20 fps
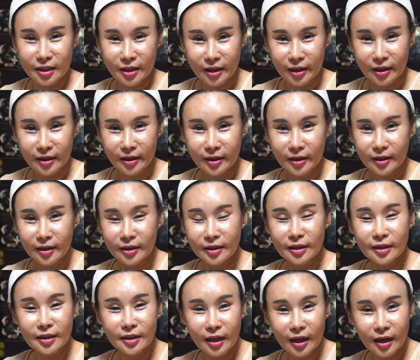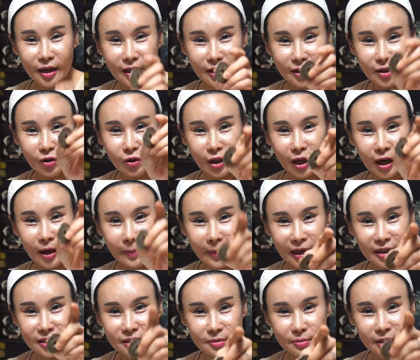네, 예, 이달. 이달에 이거 내가
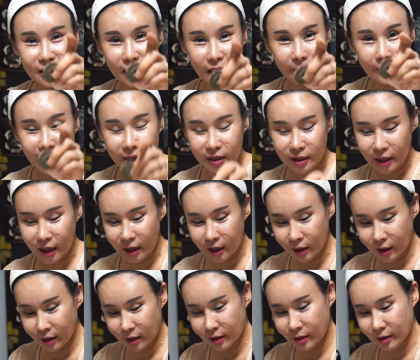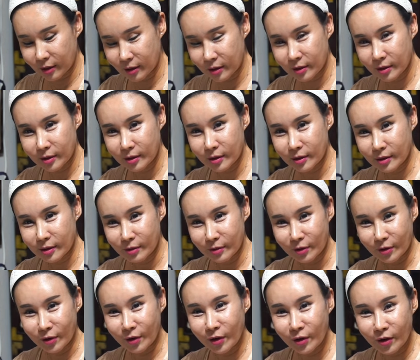맞히면 대박이다.
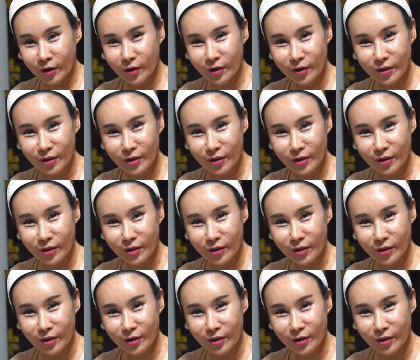어?